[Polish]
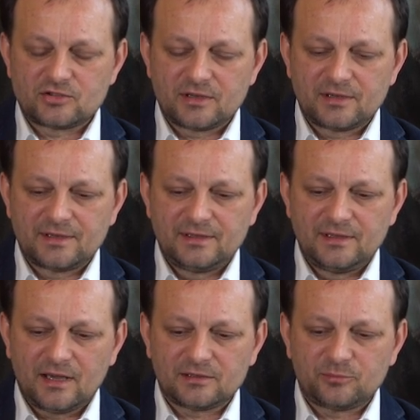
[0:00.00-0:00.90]
że
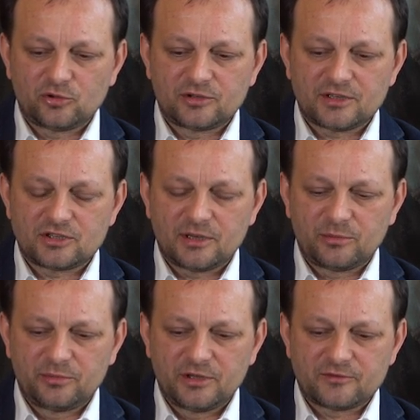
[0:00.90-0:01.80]
Jan podkreśla
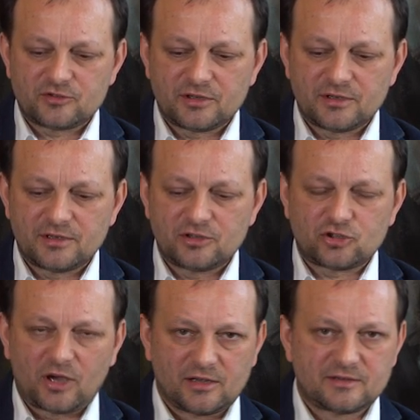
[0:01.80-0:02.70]
po pierwsze
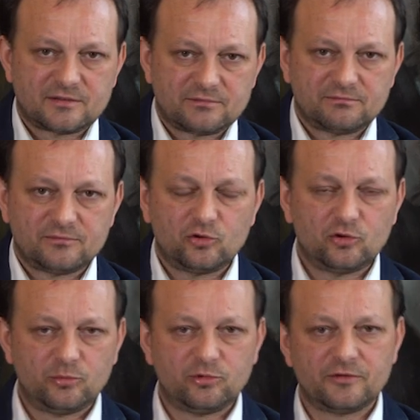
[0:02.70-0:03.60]
czas,
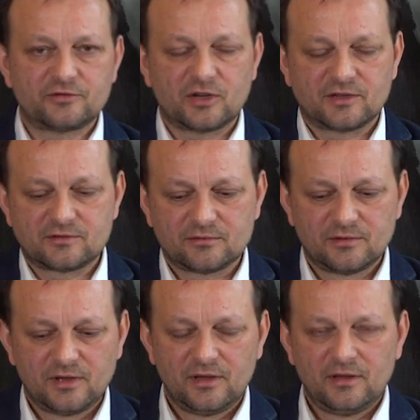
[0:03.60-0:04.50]
upływ czasu.